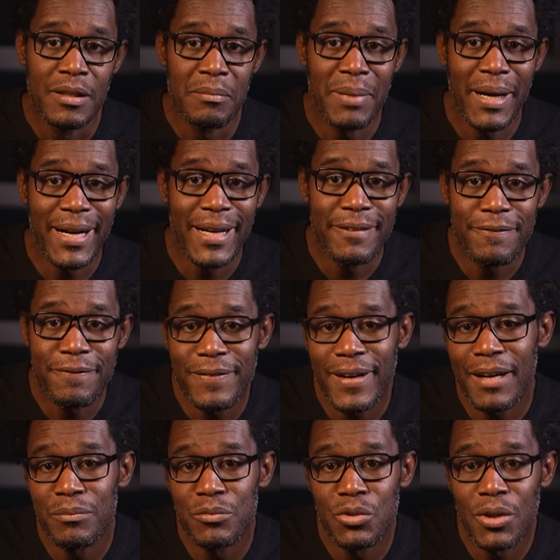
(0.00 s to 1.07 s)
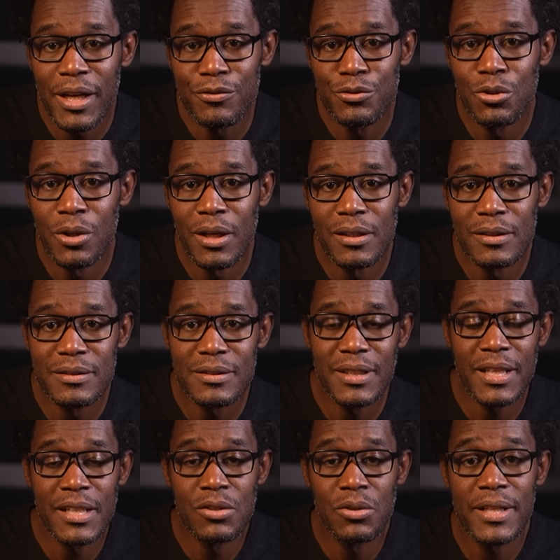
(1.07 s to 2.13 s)
par les flammes de la violence
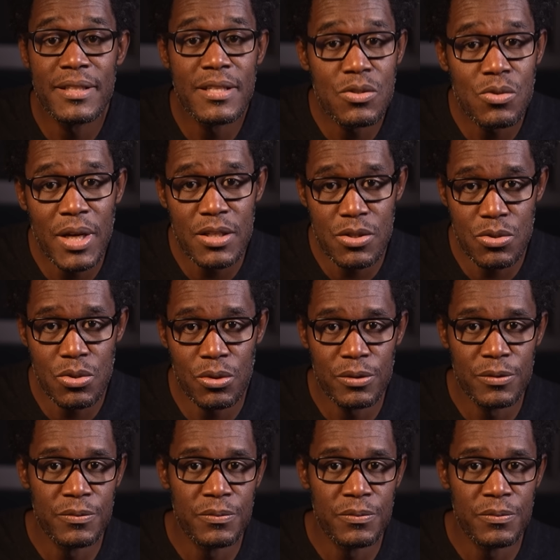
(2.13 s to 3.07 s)
et de la désolation.